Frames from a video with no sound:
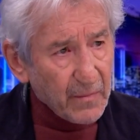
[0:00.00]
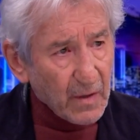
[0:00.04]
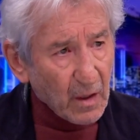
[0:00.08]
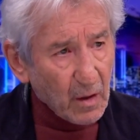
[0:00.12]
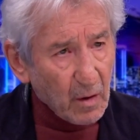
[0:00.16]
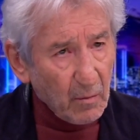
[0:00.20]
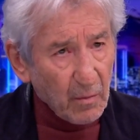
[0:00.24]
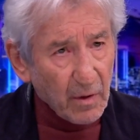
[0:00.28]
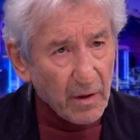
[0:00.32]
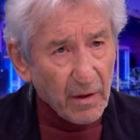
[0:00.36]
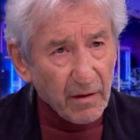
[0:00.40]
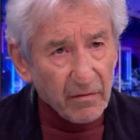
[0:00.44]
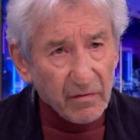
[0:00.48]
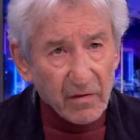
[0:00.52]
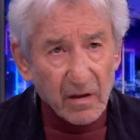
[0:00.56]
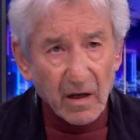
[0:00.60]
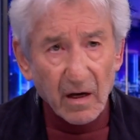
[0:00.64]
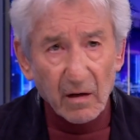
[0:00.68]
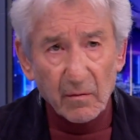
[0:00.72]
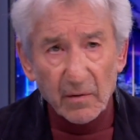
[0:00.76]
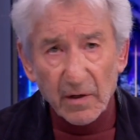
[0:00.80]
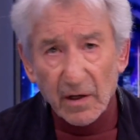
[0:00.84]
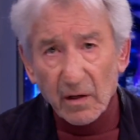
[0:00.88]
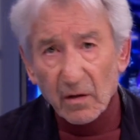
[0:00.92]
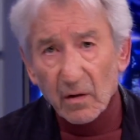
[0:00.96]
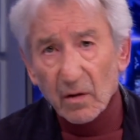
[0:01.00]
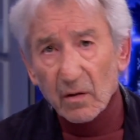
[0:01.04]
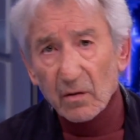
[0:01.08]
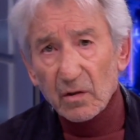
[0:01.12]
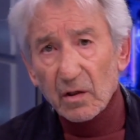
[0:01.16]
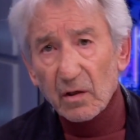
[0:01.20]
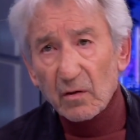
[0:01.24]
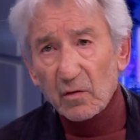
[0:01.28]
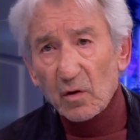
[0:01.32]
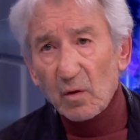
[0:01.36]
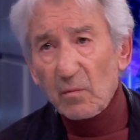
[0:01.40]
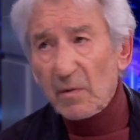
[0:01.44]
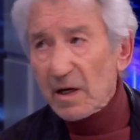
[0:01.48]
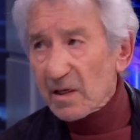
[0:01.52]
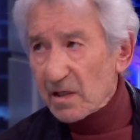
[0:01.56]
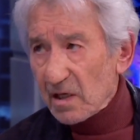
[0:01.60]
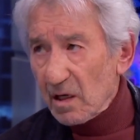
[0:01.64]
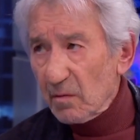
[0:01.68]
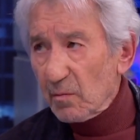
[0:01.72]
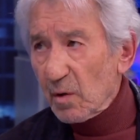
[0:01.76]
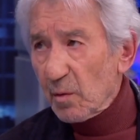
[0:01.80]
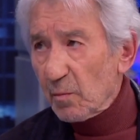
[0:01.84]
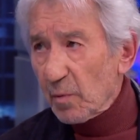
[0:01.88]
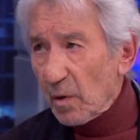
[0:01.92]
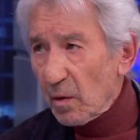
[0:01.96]
como decía el viejo tío Tomás
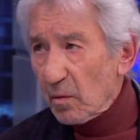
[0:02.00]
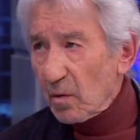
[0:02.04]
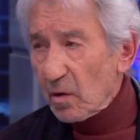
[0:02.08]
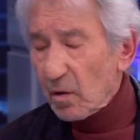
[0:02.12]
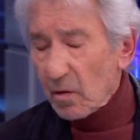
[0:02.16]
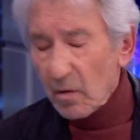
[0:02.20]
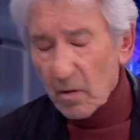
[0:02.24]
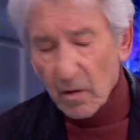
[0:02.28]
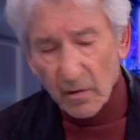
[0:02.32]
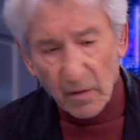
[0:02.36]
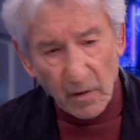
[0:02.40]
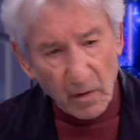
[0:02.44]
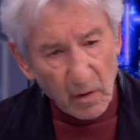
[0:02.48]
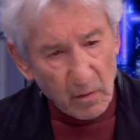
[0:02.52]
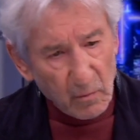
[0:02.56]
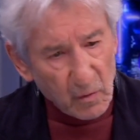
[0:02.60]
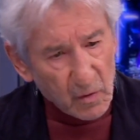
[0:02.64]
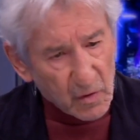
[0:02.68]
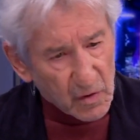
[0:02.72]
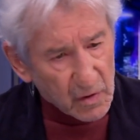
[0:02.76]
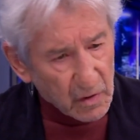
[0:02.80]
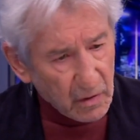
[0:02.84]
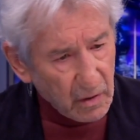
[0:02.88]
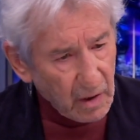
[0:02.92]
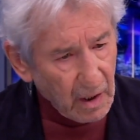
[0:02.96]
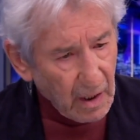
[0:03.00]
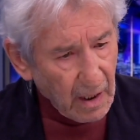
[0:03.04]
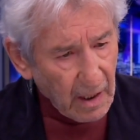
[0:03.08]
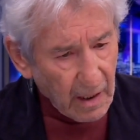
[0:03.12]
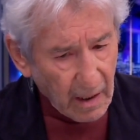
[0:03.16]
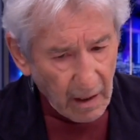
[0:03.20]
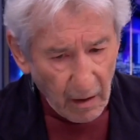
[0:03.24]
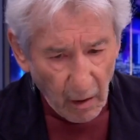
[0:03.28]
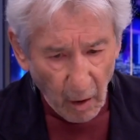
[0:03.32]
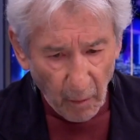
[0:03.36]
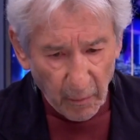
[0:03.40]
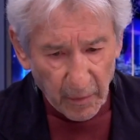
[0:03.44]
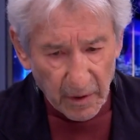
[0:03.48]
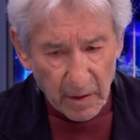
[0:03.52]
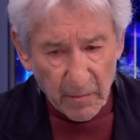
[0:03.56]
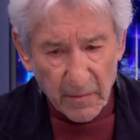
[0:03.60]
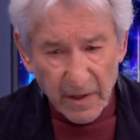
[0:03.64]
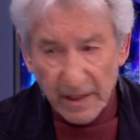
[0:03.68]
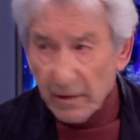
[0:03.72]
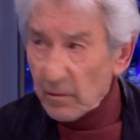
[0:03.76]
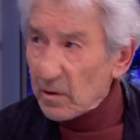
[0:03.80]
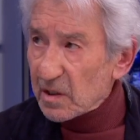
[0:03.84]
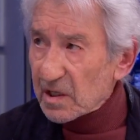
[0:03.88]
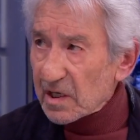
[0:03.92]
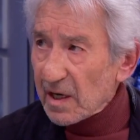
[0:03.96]
en mi pueblo, que lo digo mucho, lo
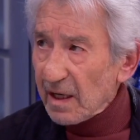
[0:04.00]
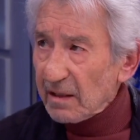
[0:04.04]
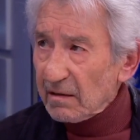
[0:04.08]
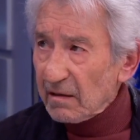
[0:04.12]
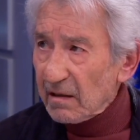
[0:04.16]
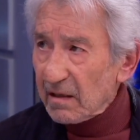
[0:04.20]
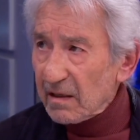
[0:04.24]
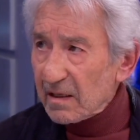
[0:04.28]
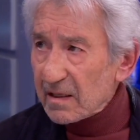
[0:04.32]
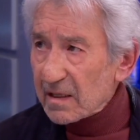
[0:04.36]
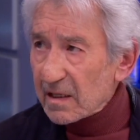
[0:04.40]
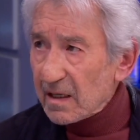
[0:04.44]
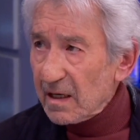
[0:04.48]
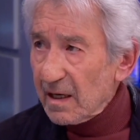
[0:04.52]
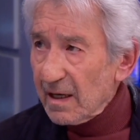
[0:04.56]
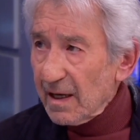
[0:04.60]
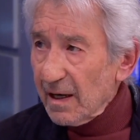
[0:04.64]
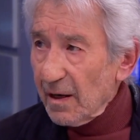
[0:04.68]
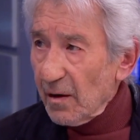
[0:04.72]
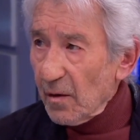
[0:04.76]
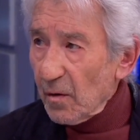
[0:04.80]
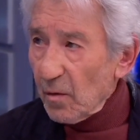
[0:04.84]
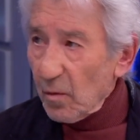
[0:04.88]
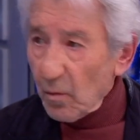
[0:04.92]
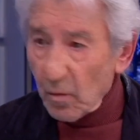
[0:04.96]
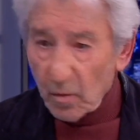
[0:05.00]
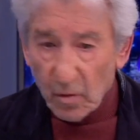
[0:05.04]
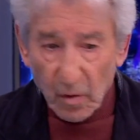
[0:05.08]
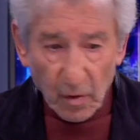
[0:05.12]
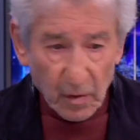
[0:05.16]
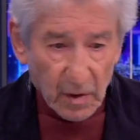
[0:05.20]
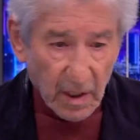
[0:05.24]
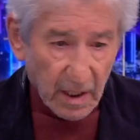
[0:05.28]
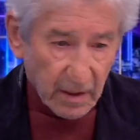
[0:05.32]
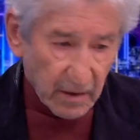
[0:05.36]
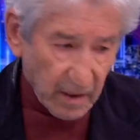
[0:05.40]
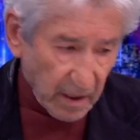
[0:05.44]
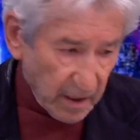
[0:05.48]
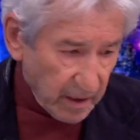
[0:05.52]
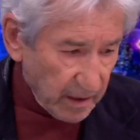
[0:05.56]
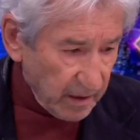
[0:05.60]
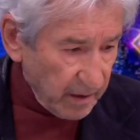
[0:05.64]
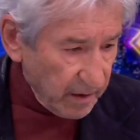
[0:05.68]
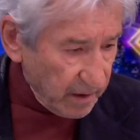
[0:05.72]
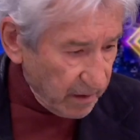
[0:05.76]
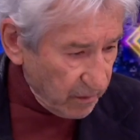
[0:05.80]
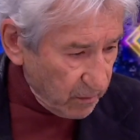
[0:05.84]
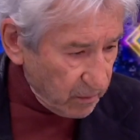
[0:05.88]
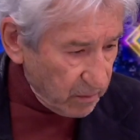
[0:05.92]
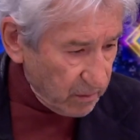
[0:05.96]
primero es antes, uno ya
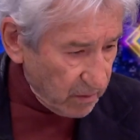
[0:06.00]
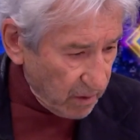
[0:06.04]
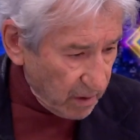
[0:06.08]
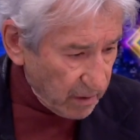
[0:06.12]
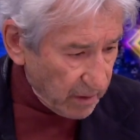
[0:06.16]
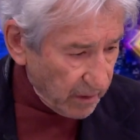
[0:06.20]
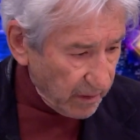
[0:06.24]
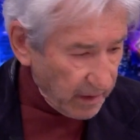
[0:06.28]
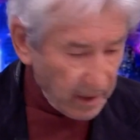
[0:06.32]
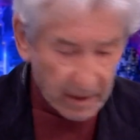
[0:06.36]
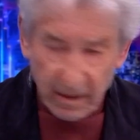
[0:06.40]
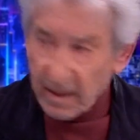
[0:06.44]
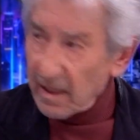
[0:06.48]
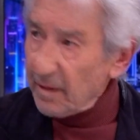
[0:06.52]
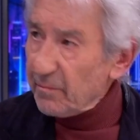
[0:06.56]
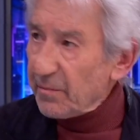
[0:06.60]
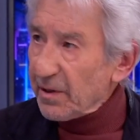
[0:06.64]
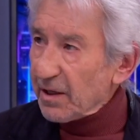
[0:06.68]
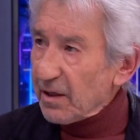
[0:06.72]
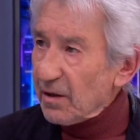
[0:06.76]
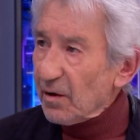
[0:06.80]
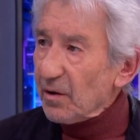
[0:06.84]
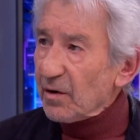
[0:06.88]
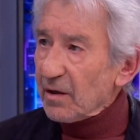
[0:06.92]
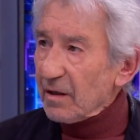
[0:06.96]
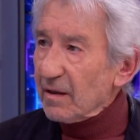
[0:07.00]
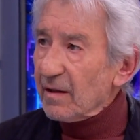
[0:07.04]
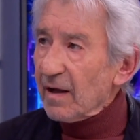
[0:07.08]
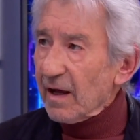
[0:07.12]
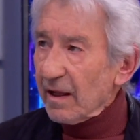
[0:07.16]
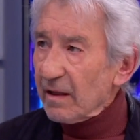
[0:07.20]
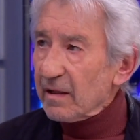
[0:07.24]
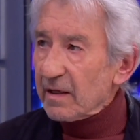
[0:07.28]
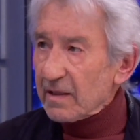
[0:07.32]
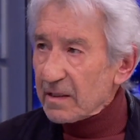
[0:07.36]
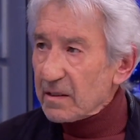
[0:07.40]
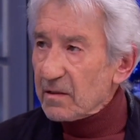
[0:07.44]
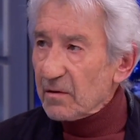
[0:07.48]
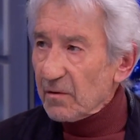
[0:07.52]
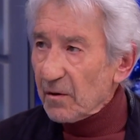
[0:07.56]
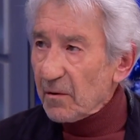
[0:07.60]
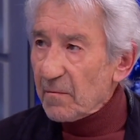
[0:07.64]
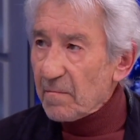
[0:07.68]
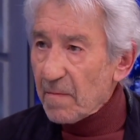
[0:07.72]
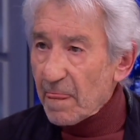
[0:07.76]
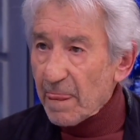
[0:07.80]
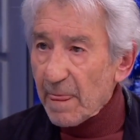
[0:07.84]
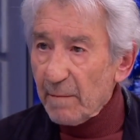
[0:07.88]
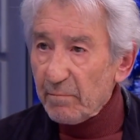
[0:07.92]
tiene un orden de prioridades, ¿no?